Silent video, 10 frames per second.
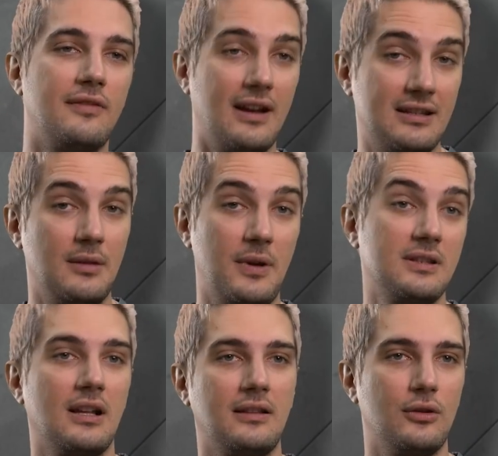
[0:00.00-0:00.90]
Verstappen
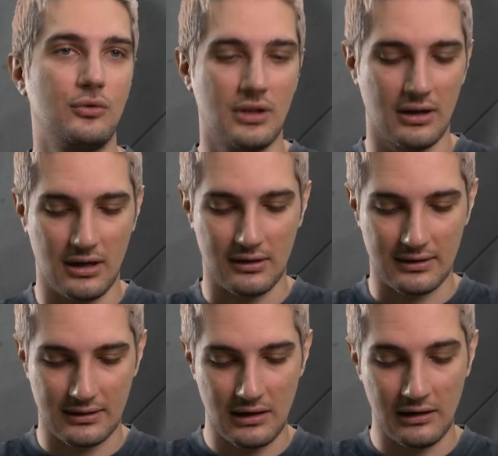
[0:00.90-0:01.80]
zaten rüzgarı
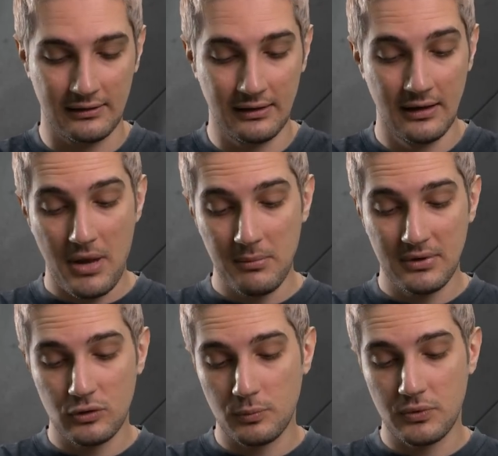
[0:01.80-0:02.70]
arkasına aldı. Ben bir
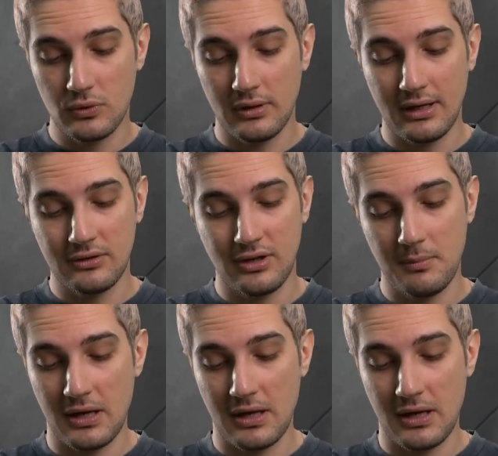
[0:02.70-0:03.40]
de sürpriz olarak şeyi